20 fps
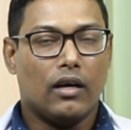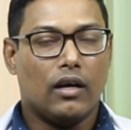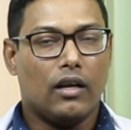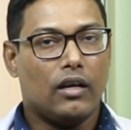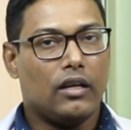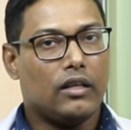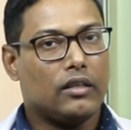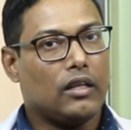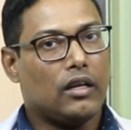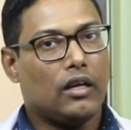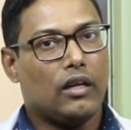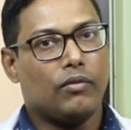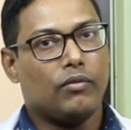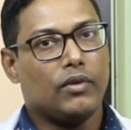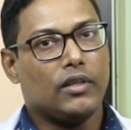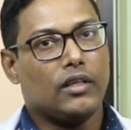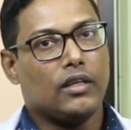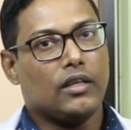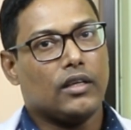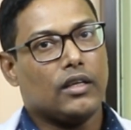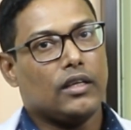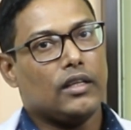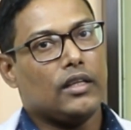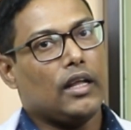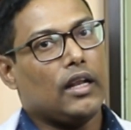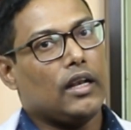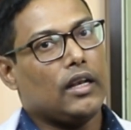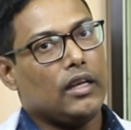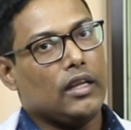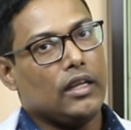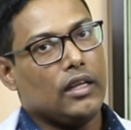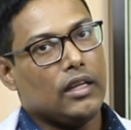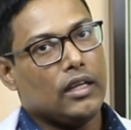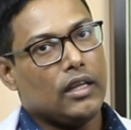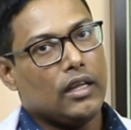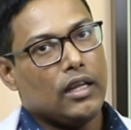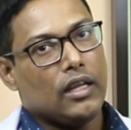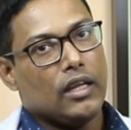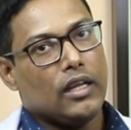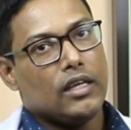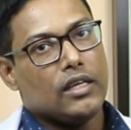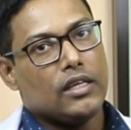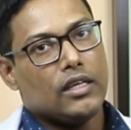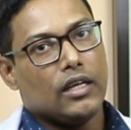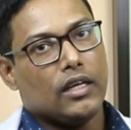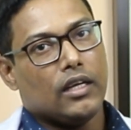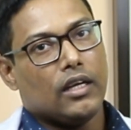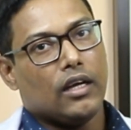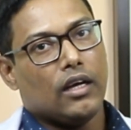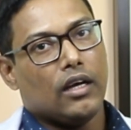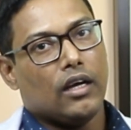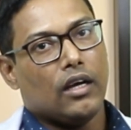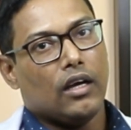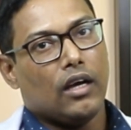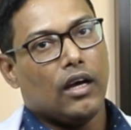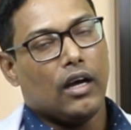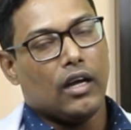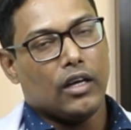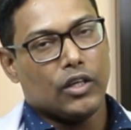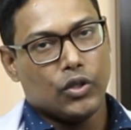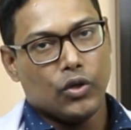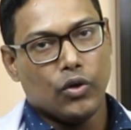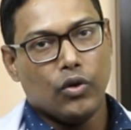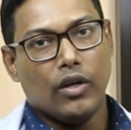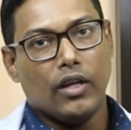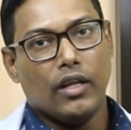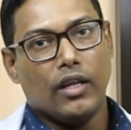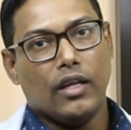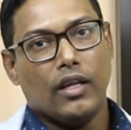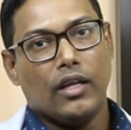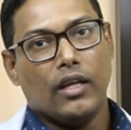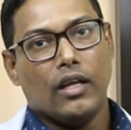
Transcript: আল্লাহ তালা আমাদেরকে দেননি সেটা আসলে